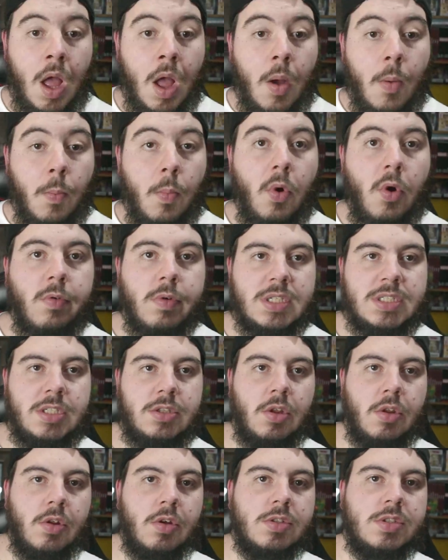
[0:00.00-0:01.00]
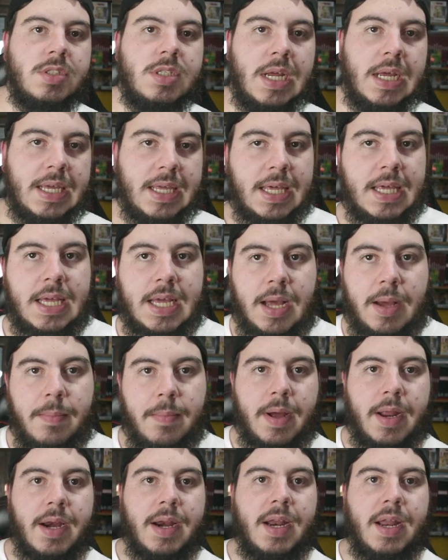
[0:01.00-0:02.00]
Muy buenas a todos, aquí
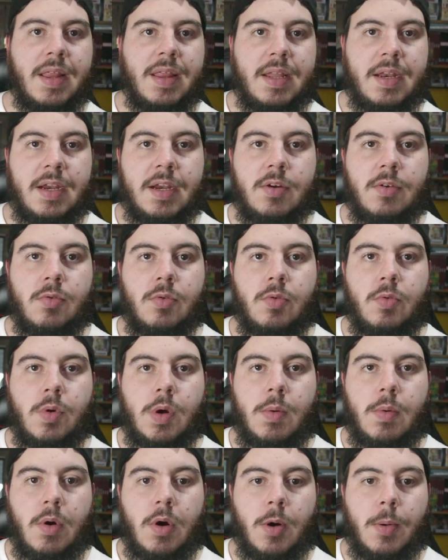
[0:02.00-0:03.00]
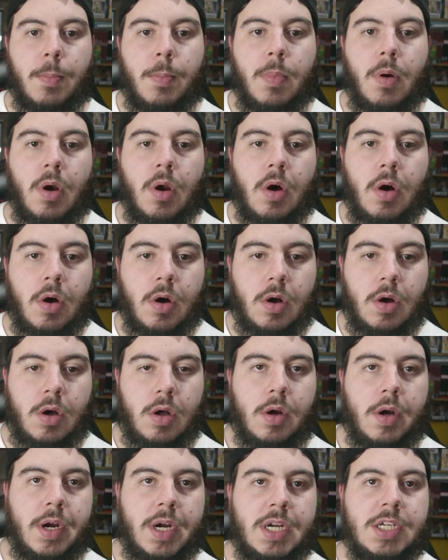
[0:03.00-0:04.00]
Camarraden en un nuevo blog,
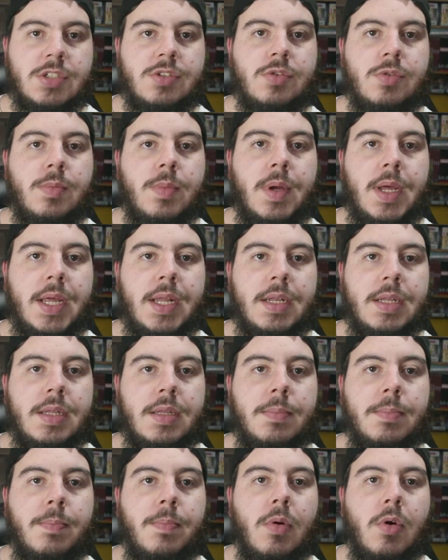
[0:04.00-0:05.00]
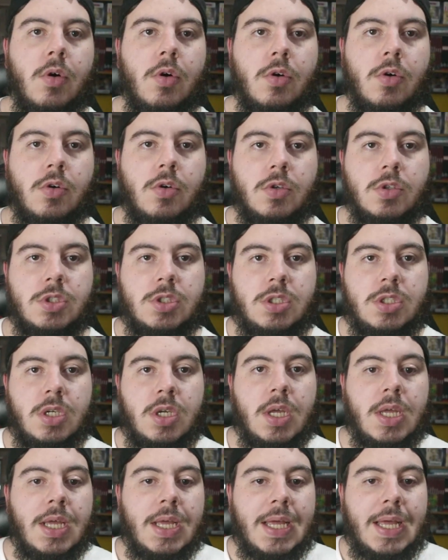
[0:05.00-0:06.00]
resumen, post
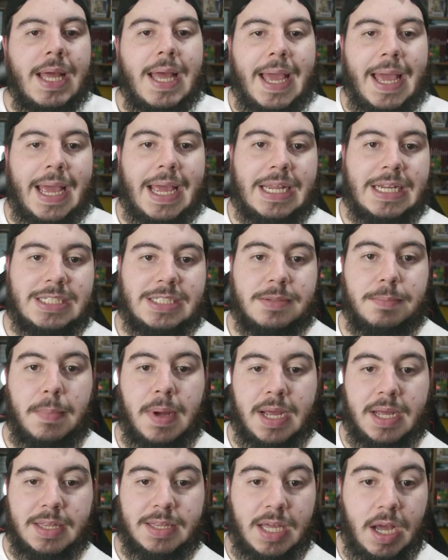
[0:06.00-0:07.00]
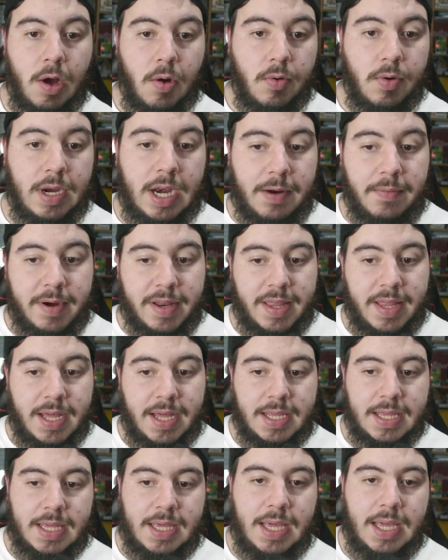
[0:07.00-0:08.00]
SmackDown y la
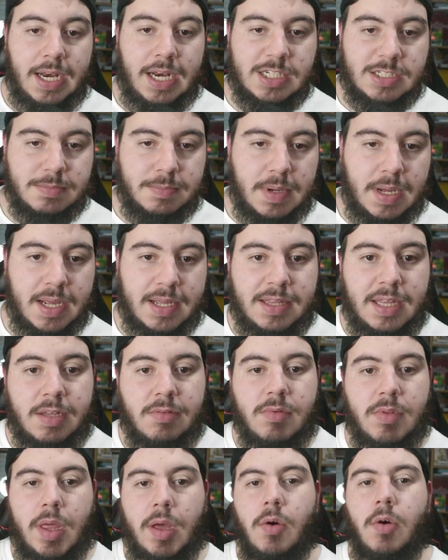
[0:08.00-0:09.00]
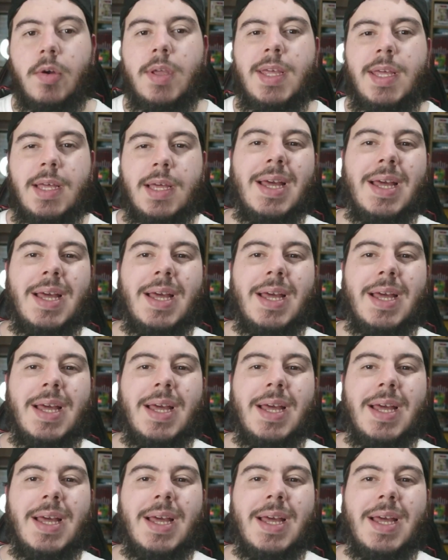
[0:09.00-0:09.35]
verdad que el SmackDown de hoy,